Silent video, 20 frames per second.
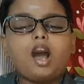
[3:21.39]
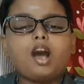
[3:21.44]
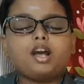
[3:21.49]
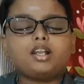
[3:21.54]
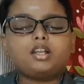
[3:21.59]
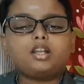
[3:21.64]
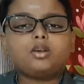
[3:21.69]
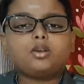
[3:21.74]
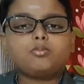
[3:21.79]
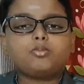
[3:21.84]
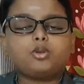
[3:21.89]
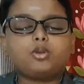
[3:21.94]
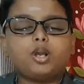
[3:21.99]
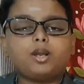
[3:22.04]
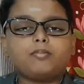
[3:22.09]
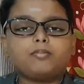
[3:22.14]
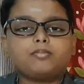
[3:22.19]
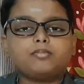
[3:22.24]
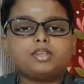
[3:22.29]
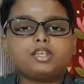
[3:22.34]

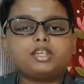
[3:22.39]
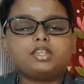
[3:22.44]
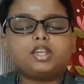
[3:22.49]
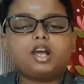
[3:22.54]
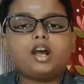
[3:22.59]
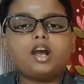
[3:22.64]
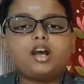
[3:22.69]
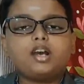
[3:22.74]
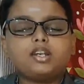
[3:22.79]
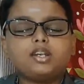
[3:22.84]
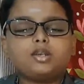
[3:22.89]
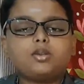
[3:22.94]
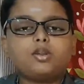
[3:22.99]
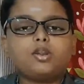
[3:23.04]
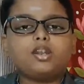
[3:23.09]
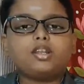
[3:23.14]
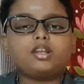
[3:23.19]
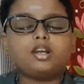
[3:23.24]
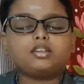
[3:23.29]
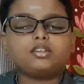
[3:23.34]
ஆதவமுகம் இந்த ஆறு
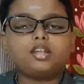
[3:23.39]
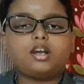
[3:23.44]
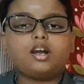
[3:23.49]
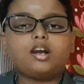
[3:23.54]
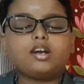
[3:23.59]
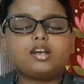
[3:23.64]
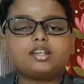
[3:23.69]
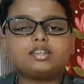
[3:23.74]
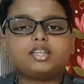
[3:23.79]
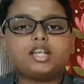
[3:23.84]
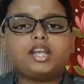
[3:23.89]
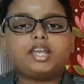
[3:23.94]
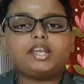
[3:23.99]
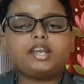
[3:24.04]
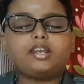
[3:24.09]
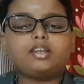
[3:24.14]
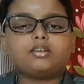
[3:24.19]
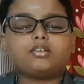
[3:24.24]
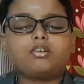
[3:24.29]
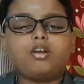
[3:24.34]
குழ அந்த ஆறு
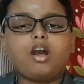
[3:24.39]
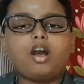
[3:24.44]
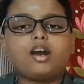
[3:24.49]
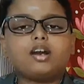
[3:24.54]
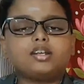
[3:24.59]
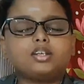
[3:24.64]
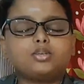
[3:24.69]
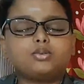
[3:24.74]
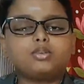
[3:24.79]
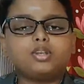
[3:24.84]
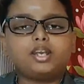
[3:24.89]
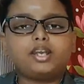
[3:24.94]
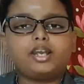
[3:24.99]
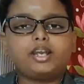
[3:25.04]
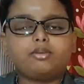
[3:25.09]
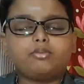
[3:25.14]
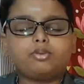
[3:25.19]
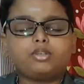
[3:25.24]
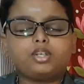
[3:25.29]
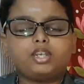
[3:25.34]
தலைகளுக்கும் ஆறு
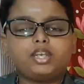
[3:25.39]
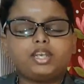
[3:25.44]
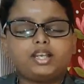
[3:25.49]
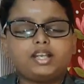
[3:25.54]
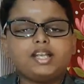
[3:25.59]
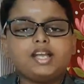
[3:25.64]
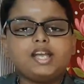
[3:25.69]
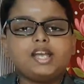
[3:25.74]
குணங்கள் உண்டு